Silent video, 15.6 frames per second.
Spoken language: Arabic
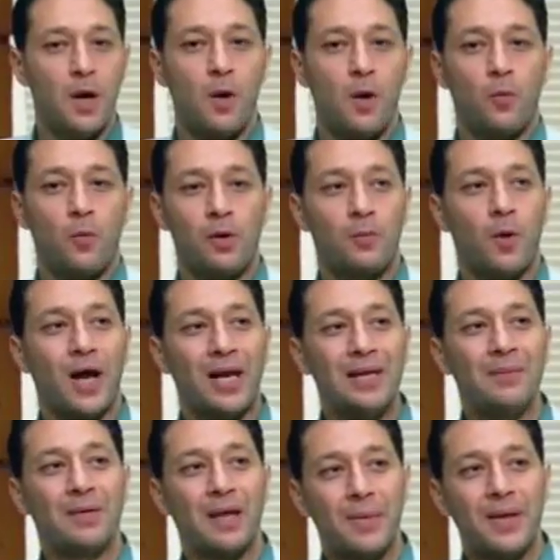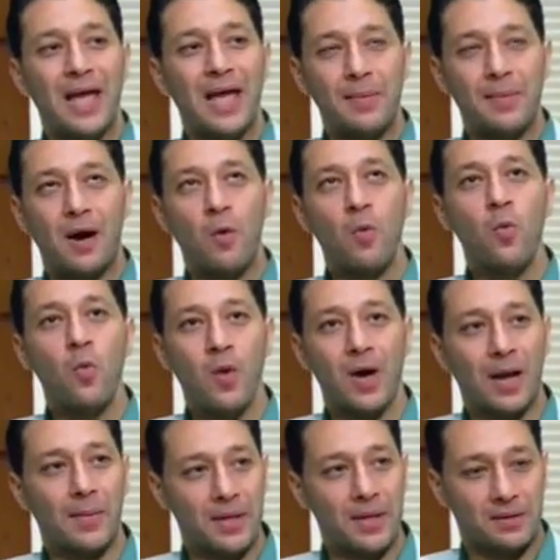آه. والمعلم كمان هيبقى
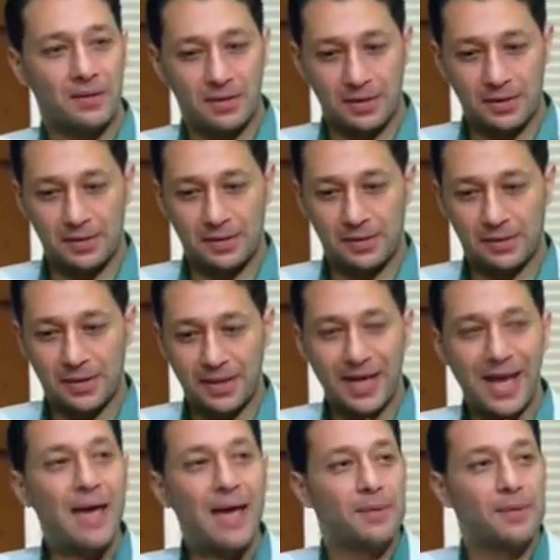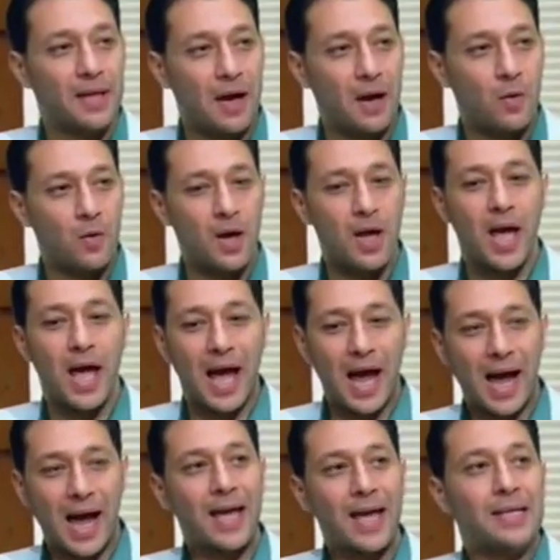هو كمان الاتجاه بتاعه
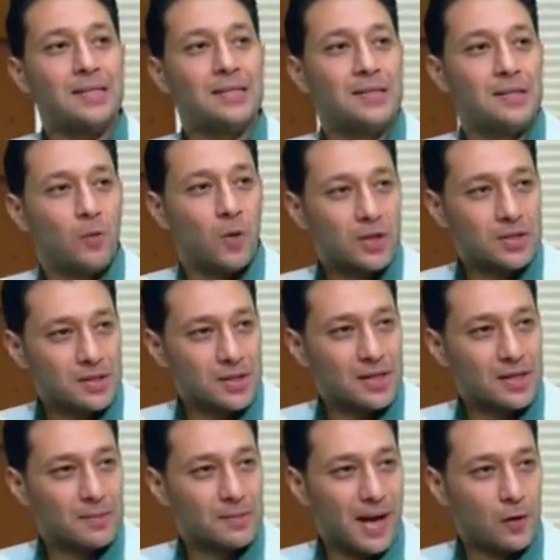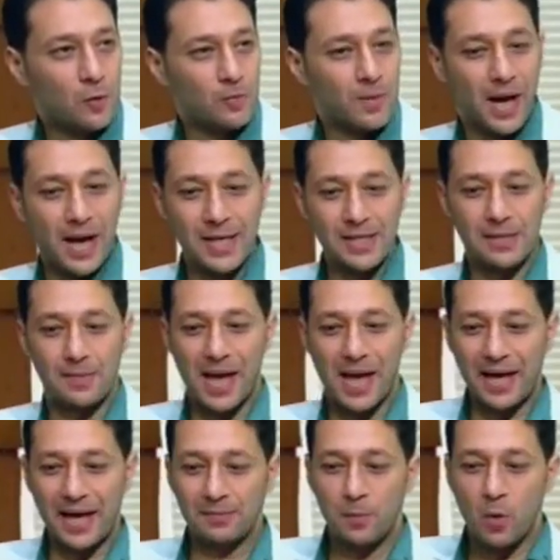عايز يوصل المعلومه عايز
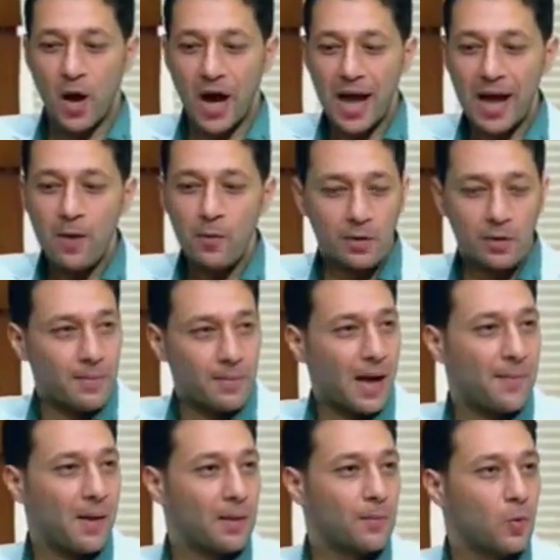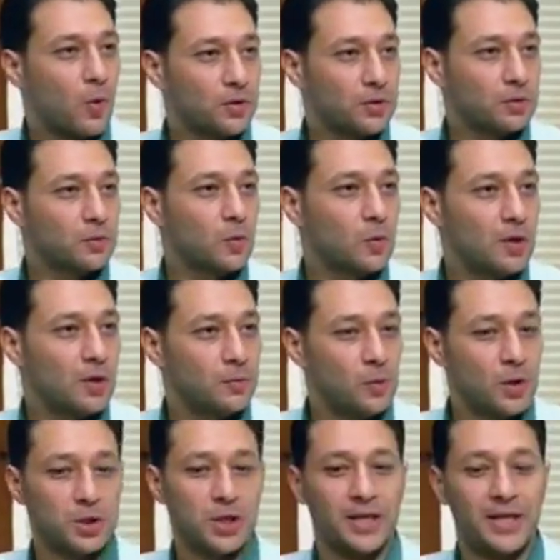يبقى قاعد محاور مع مجموعه الطلاب
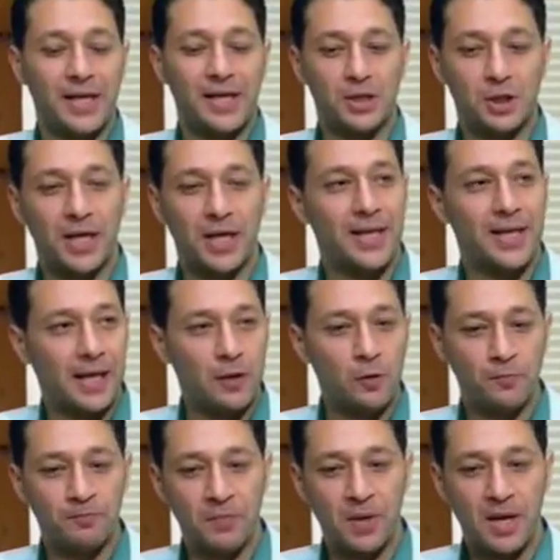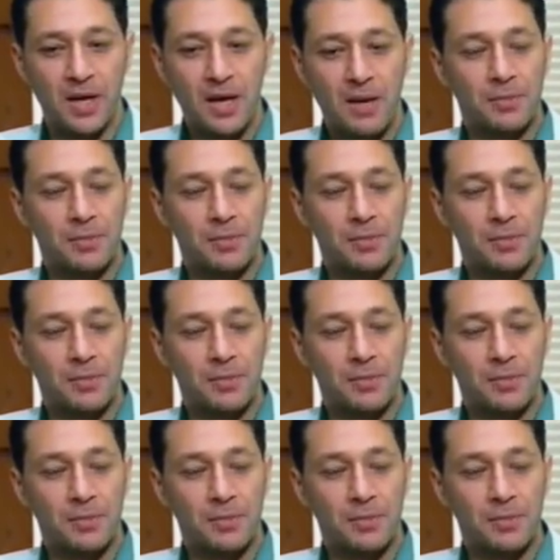دول عشان كده احنا اشتغلنا عليهم